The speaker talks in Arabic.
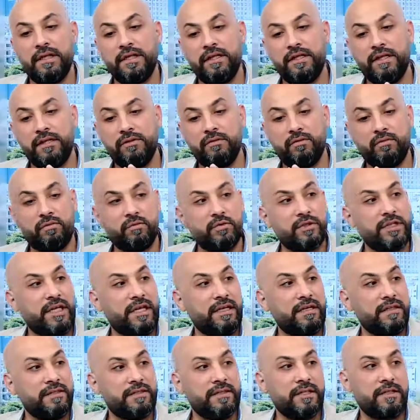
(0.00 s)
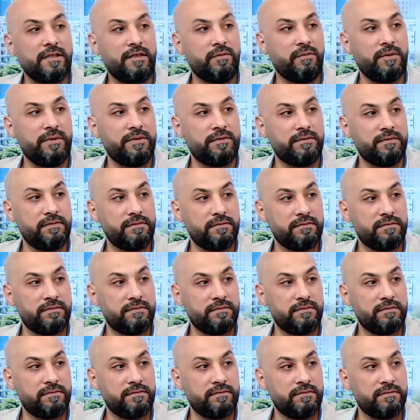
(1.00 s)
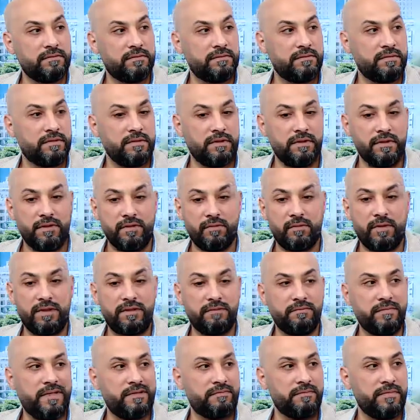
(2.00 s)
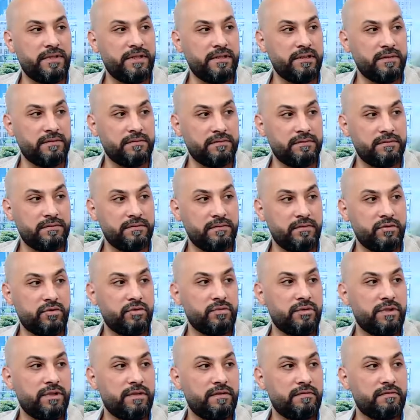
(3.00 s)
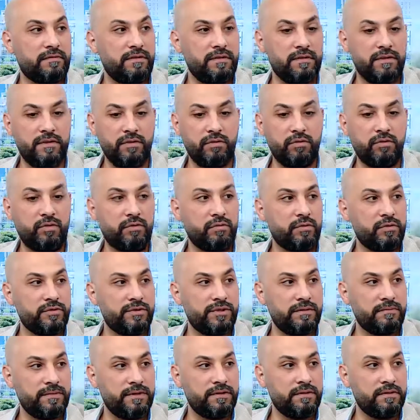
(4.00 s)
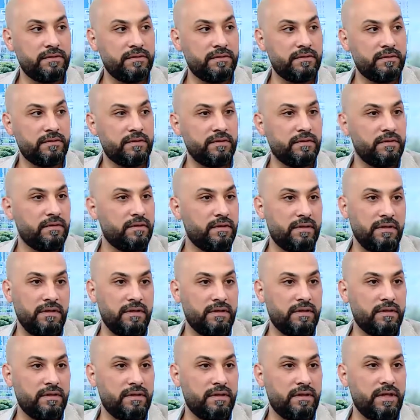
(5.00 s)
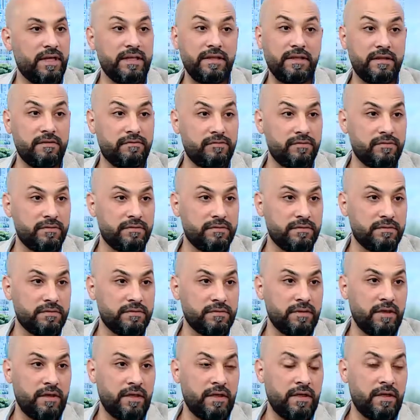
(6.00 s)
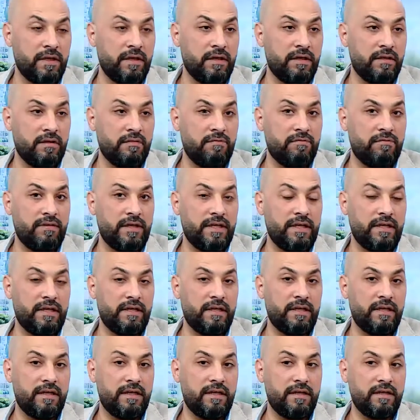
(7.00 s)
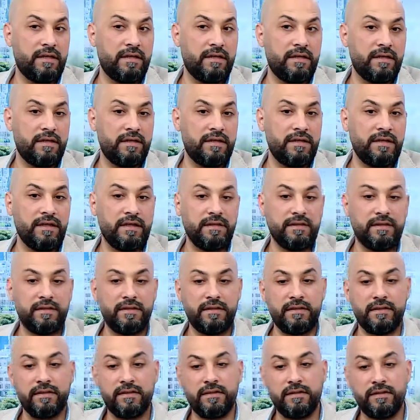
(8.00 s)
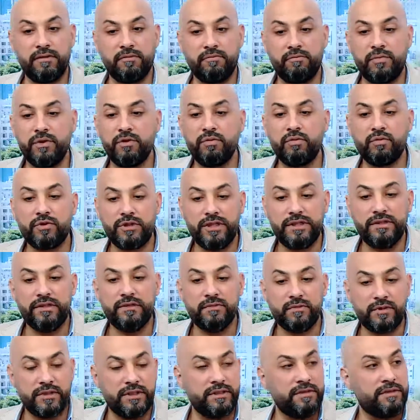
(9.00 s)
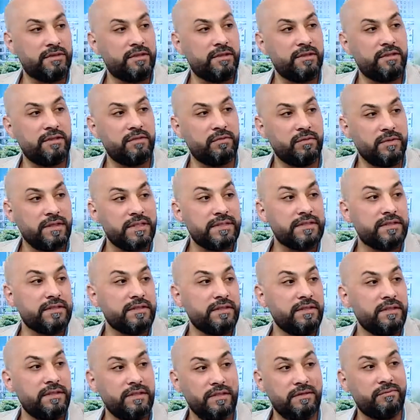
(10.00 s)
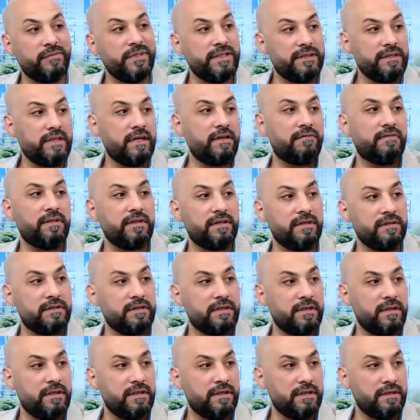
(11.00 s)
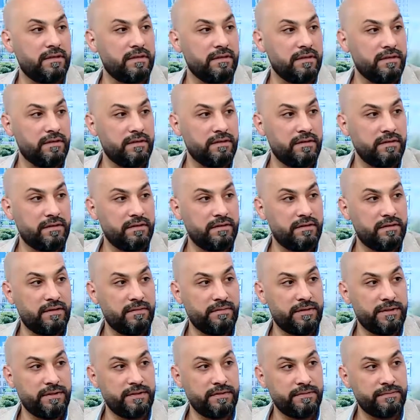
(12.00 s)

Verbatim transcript: لانه المزارع زرع ورد مم. الورد ما انباع شو آه. صار فيه له عمر زمني صح آه اتلفه نعم فيعني آه، بده سنه وسنتين وثلاث سنين لما يتعافى القطاع آه، تبعنا